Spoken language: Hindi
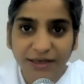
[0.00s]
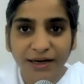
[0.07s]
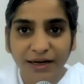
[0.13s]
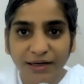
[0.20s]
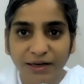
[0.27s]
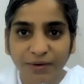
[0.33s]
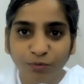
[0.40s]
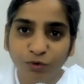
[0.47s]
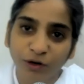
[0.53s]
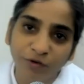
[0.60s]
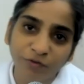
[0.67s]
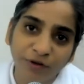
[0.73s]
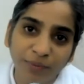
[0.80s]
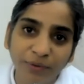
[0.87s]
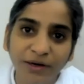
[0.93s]
जलाने पूरे
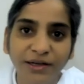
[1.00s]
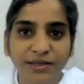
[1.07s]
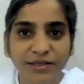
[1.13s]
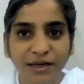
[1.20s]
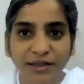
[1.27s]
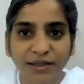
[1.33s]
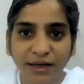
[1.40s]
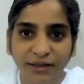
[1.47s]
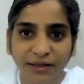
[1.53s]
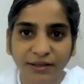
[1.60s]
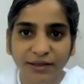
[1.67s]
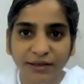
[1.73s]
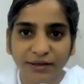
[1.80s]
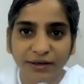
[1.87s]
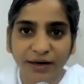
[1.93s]
फैमिली सहित
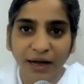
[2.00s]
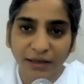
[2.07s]
आते हैं